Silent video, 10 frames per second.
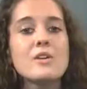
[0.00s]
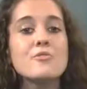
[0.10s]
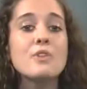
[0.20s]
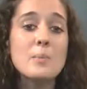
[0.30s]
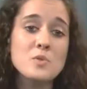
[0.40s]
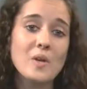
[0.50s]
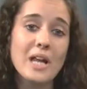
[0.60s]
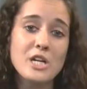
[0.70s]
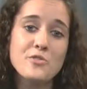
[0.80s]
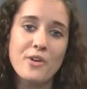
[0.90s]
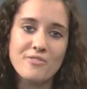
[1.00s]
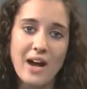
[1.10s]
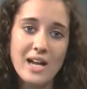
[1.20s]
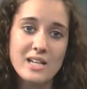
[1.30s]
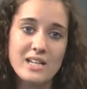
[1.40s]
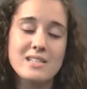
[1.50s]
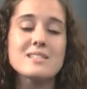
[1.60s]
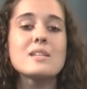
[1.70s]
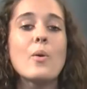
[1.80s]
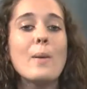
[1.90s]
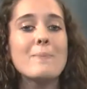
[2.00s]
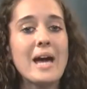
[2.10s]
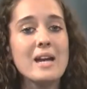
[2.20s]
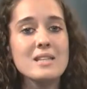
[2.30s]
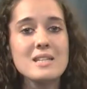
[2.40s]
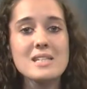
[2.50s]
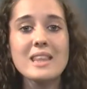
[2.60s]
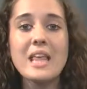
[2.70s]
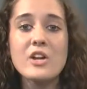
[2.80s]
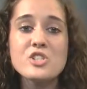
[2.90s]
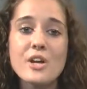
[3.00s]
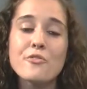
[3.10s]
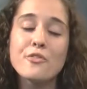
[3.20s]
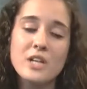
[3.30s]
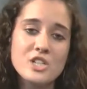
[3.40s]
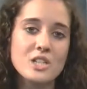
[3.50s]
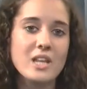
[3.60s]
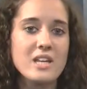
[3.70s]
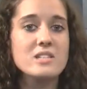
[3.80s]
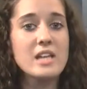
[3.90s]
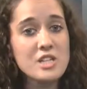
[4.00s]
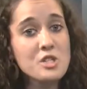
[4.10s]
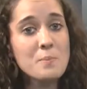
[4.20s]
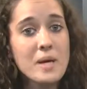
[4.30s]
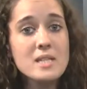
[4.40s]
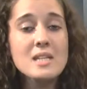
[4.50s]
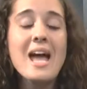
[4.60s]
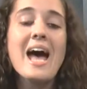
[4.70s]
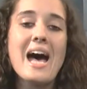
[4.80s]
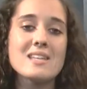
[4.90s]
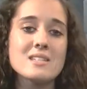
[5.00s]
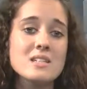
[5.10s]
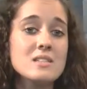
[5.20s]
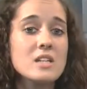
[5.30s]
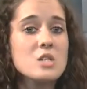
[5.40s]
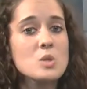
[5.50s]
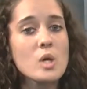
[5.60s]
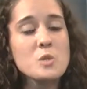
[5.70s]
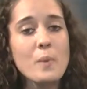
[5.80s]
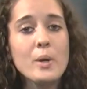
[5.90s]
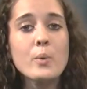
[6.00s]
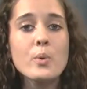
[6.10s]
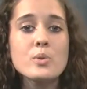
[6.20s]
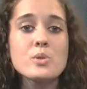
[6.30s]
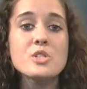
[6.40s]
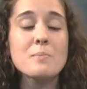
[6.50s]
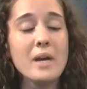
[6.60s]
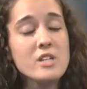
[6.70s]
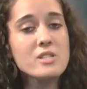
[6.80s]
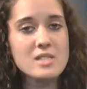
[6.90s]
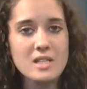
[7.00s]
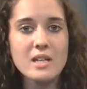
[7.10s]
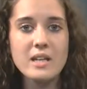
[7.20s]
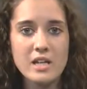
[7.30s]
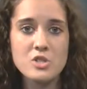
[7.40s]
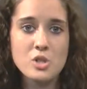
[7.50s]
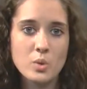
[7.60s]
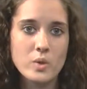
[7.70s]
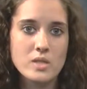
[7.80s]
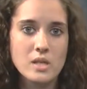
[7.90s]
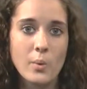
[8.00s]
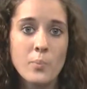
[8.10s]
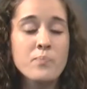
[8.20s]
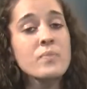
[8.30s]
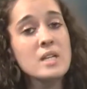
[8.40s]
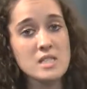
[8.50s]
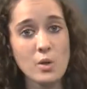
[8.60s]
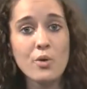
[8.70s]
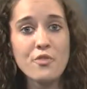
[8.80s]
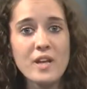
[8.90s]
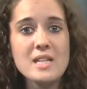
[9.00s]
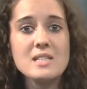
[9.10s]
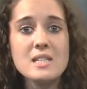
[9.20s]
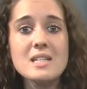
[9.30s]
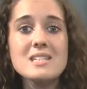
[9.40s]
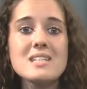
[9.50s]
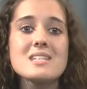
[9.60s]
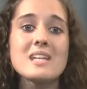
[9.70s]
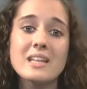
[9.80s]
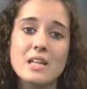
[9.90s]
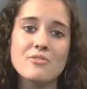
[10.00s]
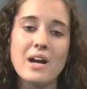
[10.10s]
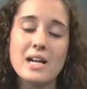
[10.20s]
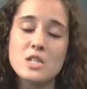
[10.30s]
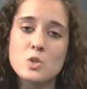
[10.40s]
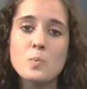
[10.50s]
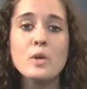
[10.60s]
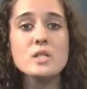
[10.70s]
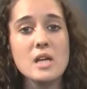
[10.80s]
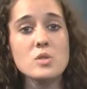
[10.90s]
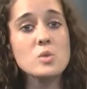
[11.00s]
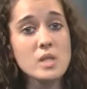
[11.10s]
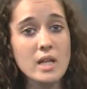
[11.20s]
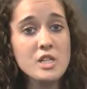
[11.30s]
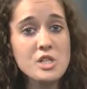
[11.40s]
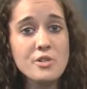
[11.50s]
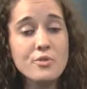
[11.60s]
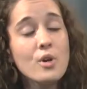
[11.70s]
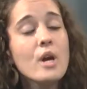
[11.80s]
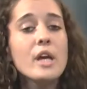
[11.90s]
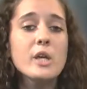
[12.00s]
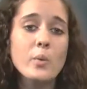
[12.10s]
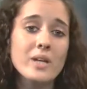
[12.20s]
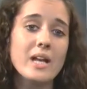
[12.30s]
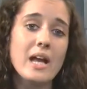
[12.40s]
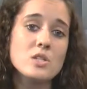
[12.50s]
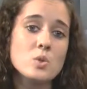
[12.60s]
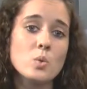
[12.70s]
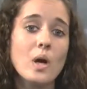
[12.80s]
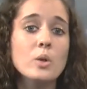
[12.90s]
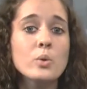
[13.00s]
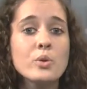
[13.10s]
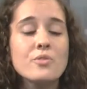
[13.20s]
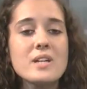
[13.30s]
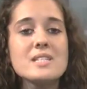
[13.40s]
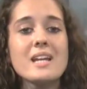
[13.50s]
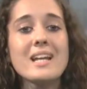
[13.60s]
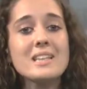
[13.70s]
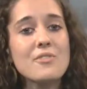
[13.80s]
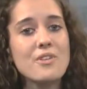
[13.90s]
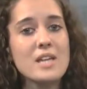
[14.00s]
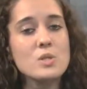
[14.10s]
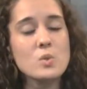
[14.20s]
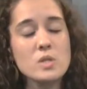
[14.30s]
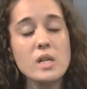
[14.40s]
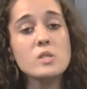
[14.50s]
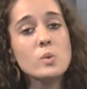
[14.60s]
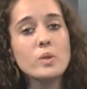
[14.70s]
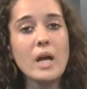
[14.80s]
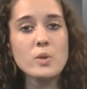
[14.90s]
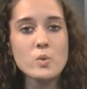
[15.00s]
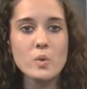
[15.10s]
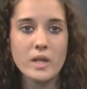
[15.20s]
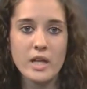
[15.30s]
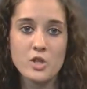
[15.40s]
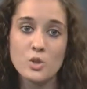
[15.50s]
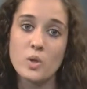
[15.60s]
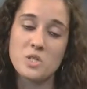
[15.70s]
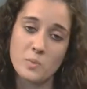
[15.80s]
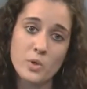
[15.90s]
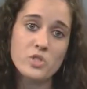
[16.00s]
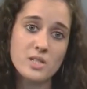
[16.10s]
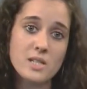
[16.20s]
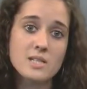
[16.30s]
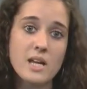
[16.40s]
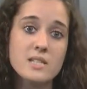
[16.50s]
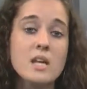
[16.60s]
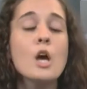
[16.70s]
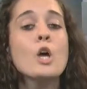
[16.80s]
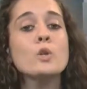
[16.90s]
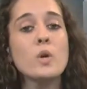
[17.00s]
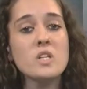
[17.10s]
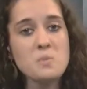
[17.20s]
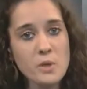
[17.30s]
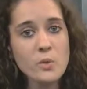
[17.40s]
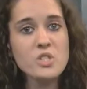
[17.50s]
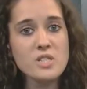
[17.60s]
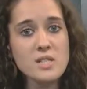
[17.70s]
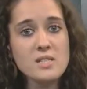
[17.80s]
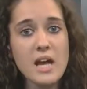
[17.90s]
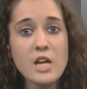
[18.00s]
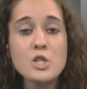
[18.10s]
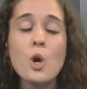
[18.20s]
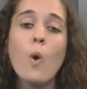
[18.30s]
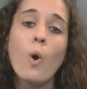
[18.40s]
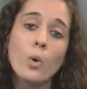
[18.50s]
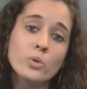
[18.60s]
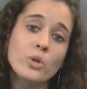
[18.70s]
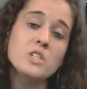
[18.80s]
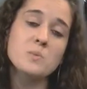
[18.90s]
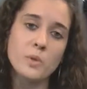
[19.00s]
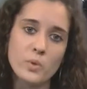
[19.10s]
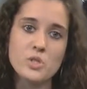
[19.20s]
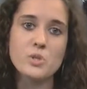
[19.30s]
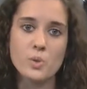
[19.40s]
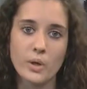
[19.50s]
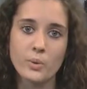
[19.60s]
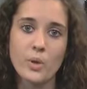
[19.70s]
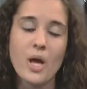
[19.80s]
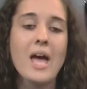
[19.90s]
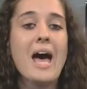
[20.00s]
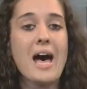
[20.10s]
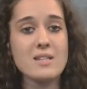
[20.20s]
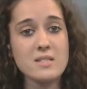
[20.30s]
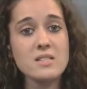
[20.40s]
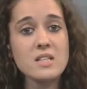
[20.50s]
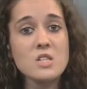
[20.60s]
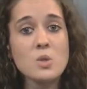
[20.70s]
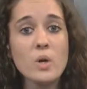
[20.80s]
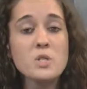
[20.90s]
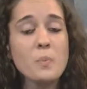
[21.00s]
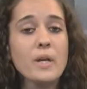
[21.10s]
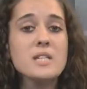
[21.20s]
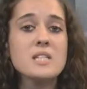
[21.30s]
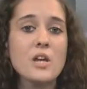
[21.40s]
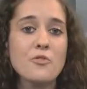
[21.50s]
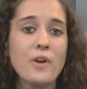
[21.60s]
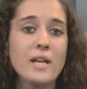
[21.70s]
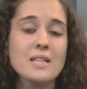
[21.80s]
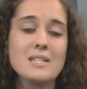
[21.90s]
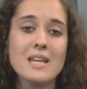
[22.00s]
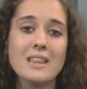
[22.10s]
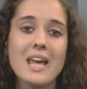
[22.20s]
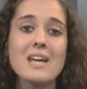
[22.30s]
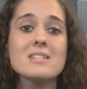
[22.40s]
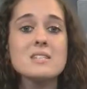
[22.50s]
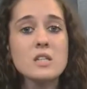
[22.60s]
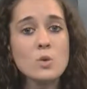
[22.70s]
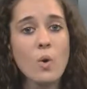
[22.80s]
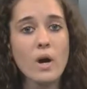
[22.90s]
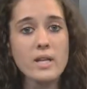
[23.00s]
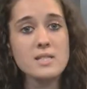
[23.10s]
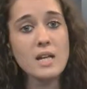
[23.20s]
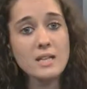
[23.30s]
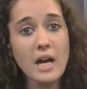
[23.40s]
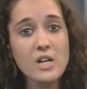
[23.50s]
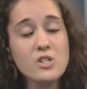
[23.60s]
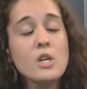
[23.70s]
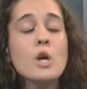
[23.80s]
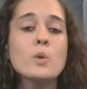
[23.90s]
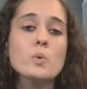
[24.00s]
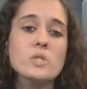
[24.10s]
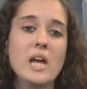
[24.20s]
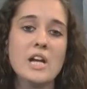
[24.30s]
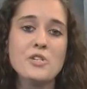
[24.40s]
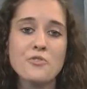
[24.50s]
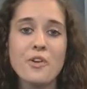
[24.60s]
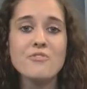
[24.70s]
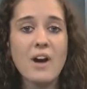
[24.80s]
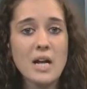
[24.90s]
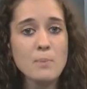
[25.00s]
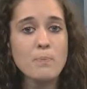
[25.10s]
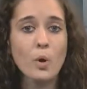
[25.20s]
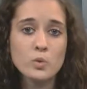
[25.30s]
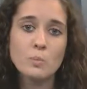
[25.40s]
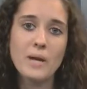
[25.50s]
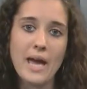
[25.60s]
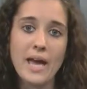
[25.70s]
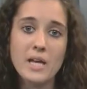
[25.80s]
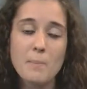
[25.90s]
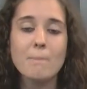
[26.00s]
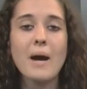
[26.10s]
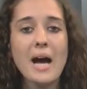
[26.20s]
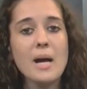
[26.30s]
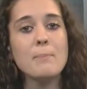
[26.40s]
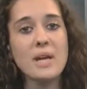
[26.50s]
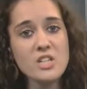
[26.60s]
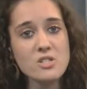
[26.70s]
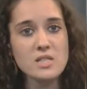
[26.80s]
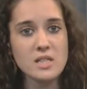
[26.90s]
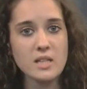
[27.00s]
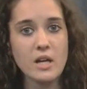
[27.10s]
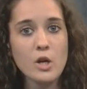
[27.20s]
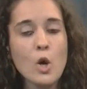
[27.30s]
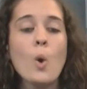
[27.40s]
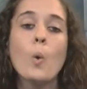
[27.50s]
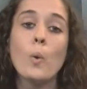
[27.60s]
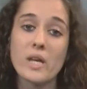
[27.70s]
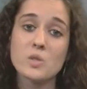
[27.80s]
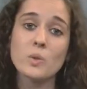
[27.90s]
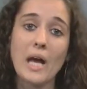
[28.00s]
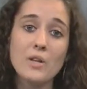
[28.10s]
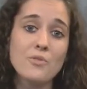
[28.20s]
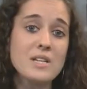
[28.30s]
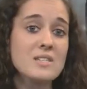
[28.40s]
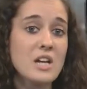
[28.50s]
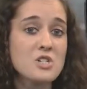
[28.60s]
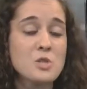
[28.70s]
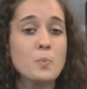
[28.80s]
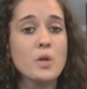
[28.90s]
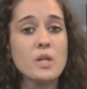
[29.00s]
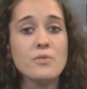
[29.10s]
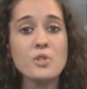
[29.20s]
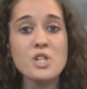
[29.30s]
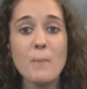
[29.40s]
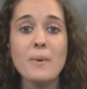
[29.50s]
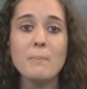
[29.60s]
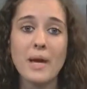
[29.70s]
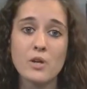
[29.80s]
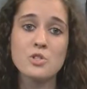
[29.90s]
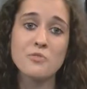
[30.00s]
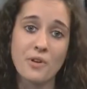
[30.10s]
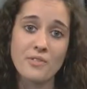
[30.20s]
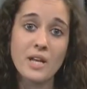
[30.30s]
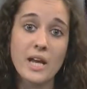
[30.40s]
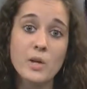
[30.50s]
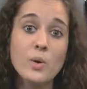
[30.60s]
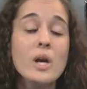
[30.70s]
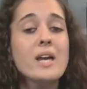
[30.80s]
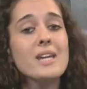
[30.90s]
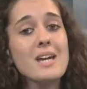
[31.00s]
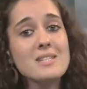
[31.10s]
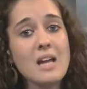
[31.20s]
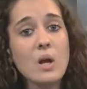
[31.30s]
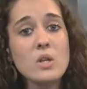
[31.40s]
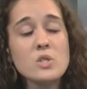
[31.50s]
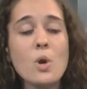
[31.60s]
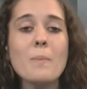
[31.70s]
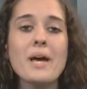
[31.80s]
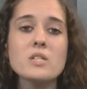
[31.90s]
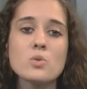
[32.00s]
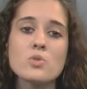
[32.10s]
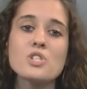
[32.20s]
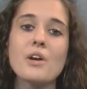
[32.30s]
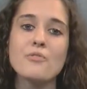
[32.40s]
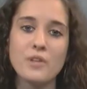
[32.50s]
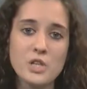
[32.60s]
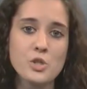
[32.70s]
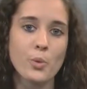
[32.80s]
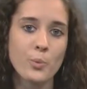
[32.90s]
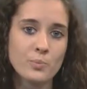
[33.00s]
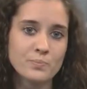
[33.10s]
Vamos falar de Fevale? Estão abertas até dia 23 deste mês as inscrições para o curso de medicina na instituição. São oferecidas 60 vagas no processo seletivo e o ingresso do aluno vai ser através dos resultados do Enem de 2016, 2017 ou 2018. As inscrições podem ser feitas até às 5 horas da tarde no site fevale.br/medicina. O resultado vai estar disponível dia 1 de fevereiro e as aulas começam no dia 21.